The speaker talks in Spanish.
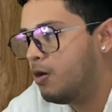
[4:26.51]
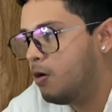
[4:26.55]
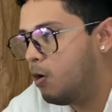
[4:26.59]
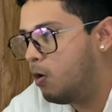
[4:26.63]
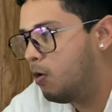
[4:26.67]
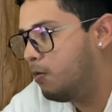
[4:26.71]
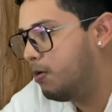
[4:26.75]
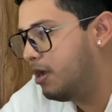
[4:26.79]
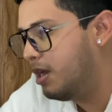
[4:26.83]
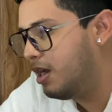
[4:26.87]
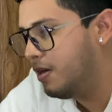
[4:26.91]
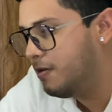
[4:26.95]

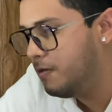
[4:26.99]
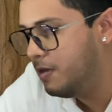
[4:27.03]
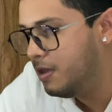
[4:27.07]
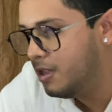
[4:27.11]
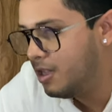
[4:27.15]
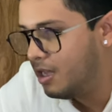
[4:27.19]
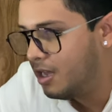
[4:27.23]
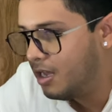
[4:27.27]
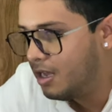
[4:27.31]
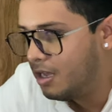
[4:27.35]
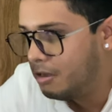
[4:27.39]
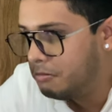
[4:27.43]
o ve la
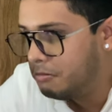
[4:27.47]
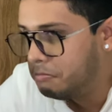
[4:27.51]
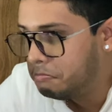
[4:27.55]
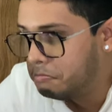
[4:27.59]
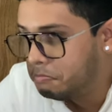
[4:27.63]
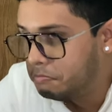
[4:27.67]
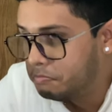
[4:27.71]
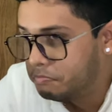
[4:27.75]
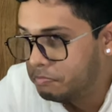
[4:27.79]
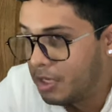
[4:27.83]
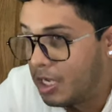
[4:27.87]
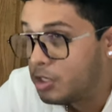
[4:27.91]
vida
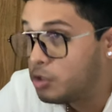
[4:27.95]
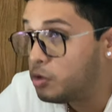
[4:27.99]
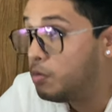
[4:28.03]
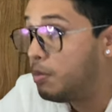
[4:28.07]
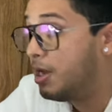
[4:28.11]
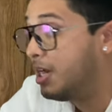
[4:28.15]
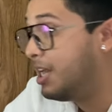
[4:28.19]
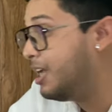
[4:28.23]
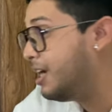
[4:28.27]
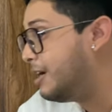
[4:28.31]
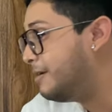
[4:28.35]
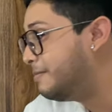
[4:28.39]
a su
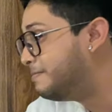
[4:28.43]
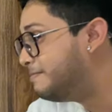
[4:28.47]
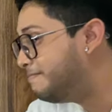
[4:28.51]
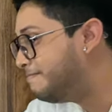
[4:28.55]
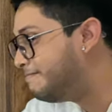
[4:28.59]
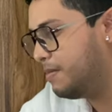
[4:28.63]
manera.